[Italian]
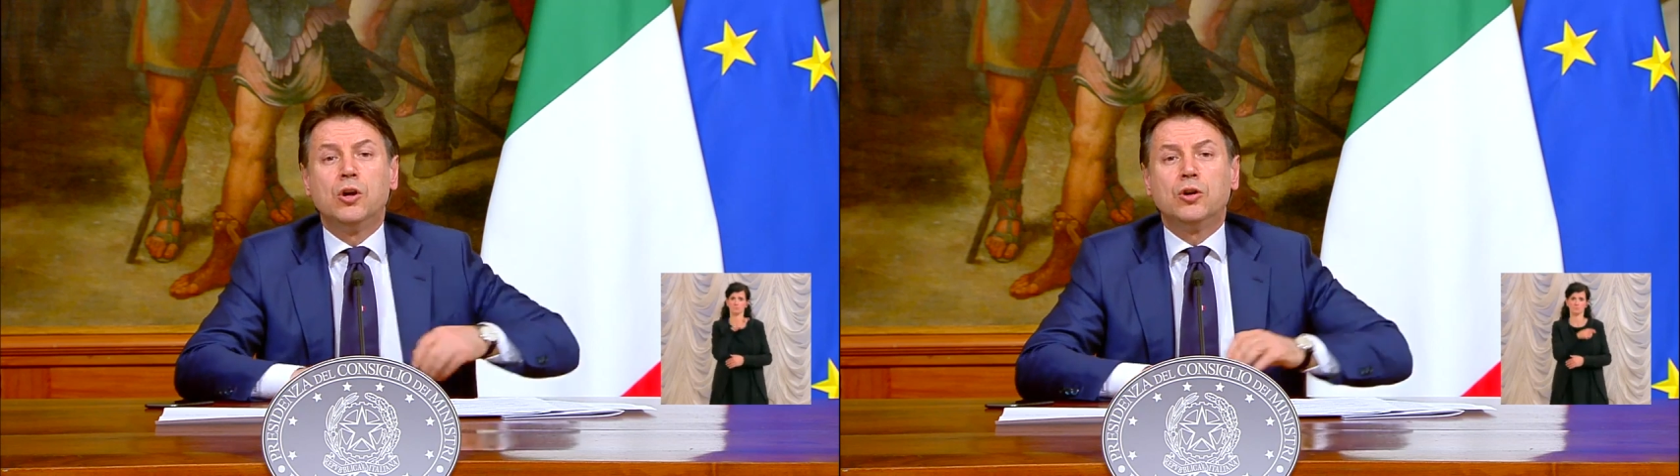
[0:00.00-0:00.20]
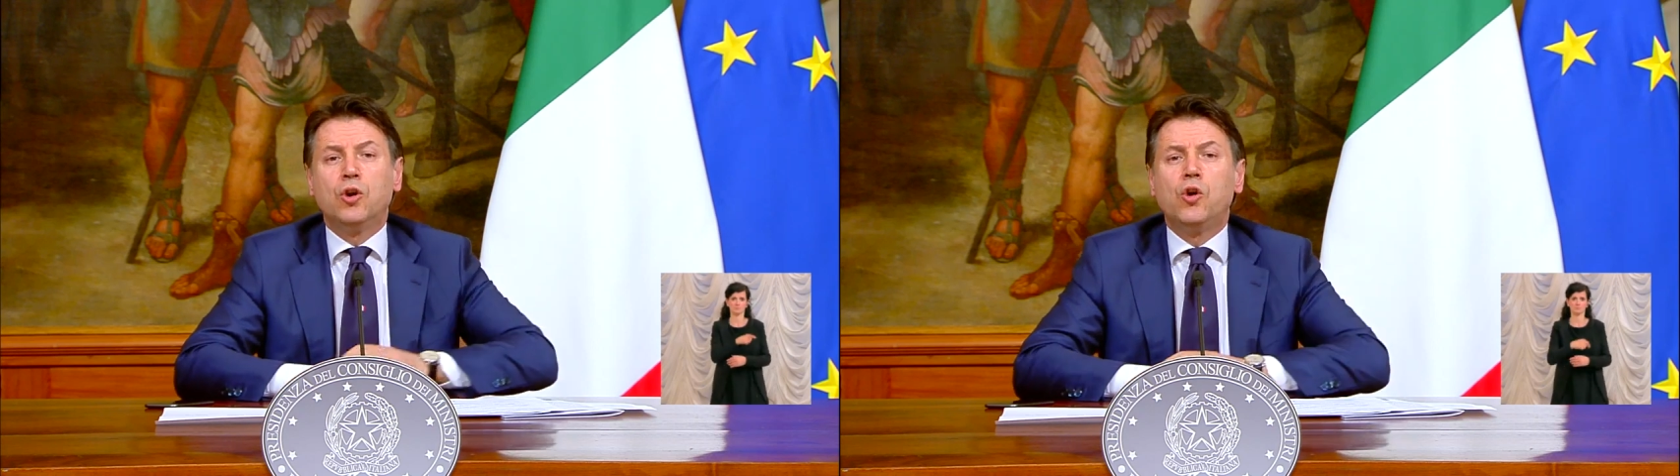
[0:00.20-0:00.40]

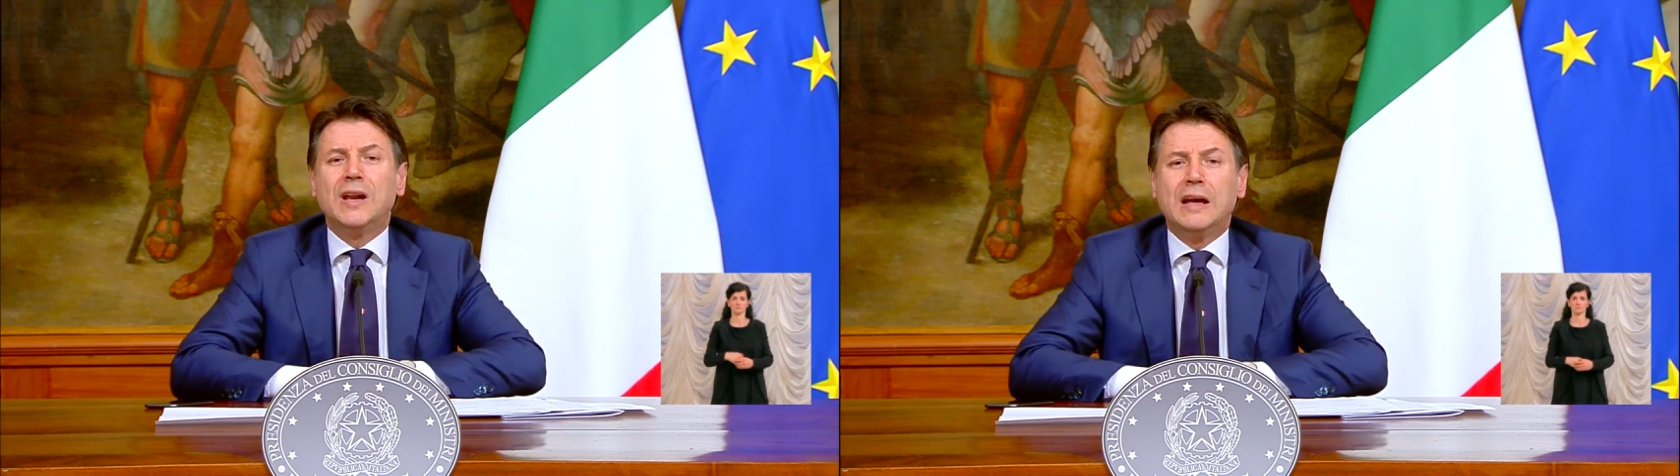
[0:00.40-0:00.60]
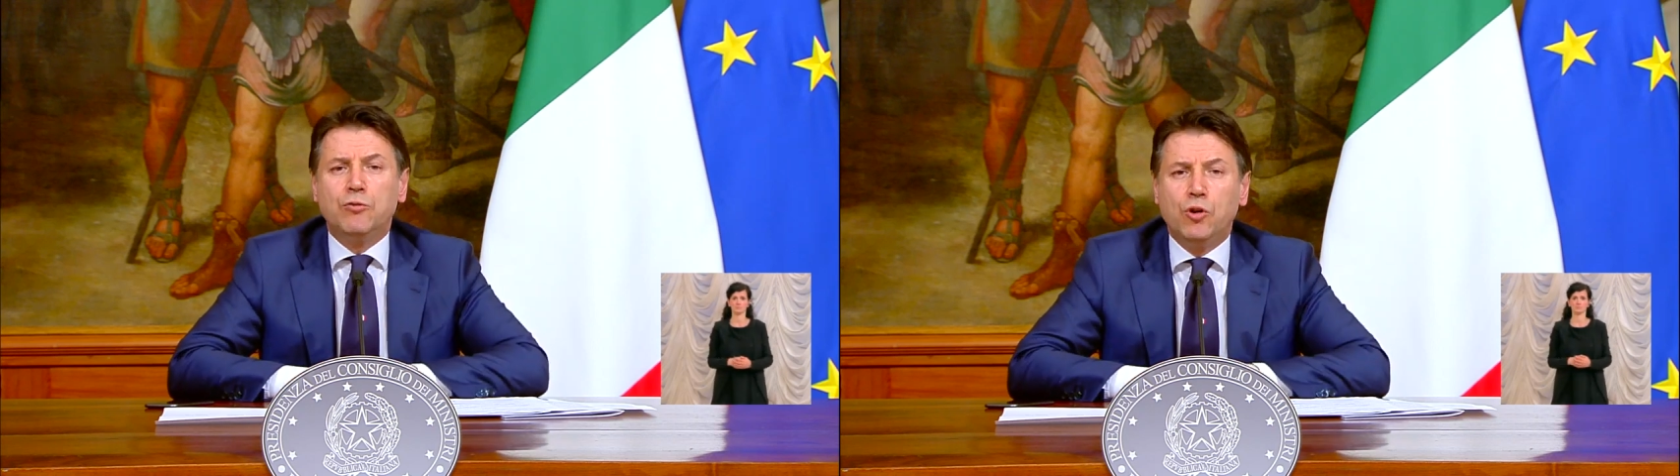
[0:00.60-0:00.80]

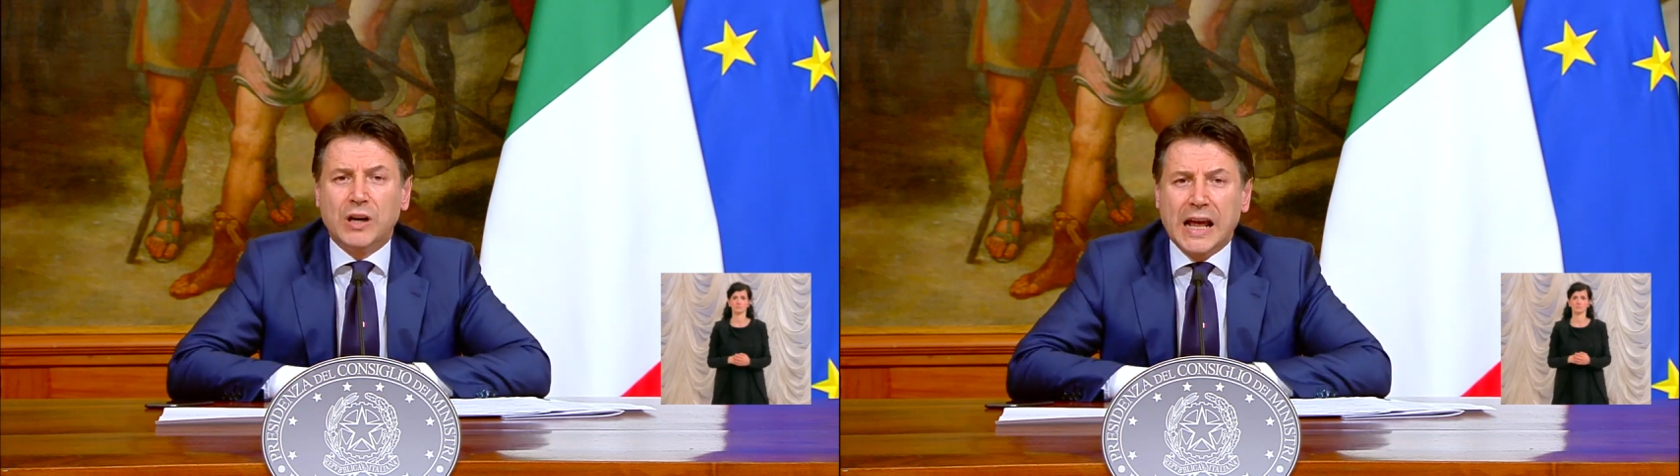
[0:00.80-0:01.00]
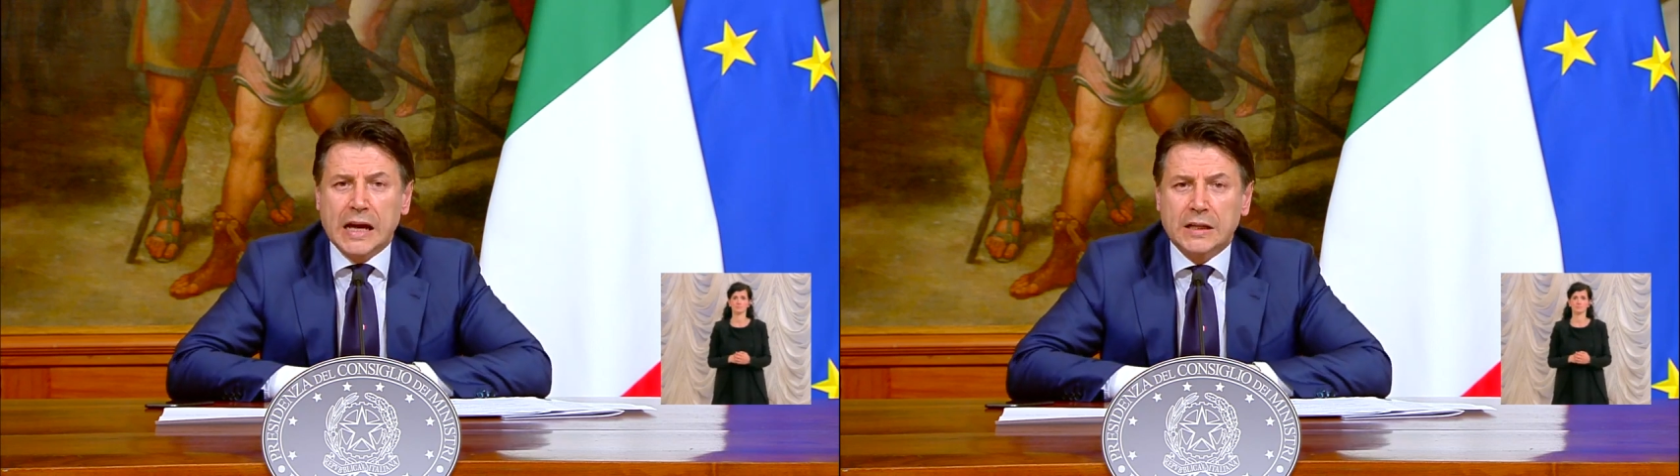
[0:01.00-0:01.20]
non
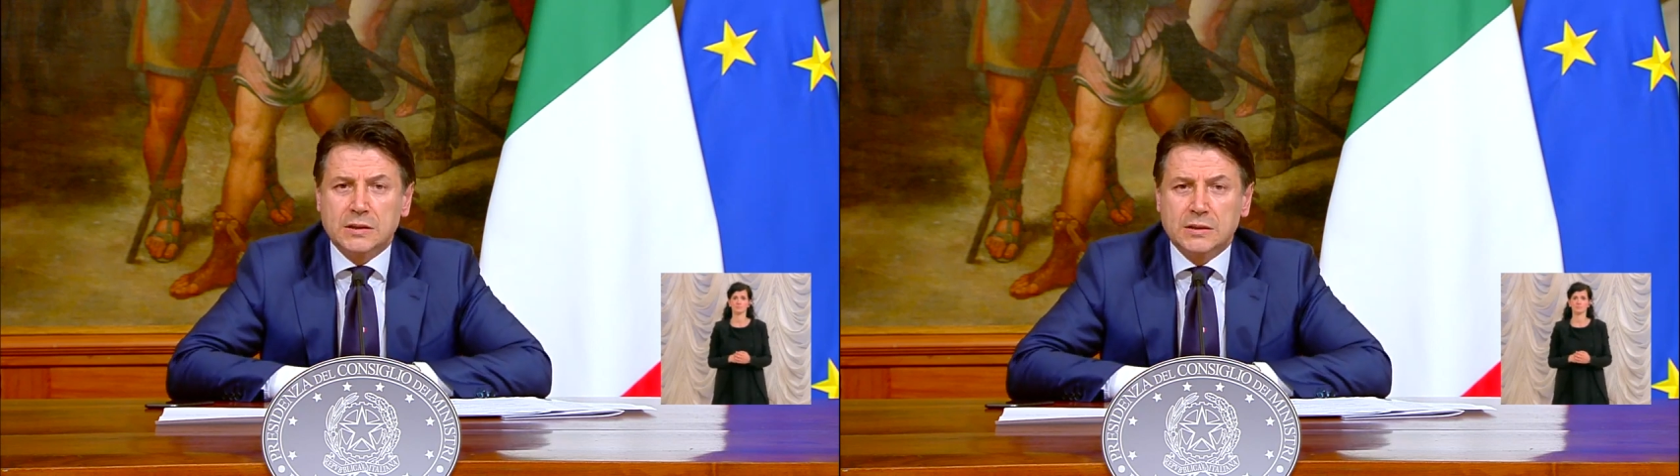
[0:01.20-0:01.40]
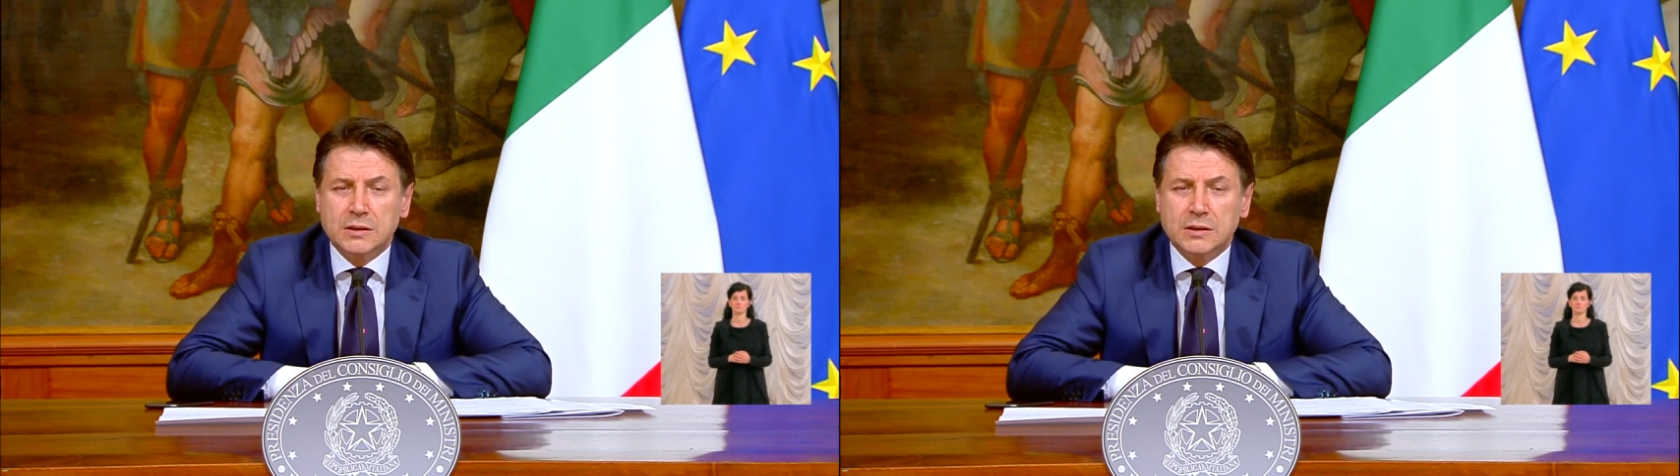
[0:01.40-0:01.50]
lavora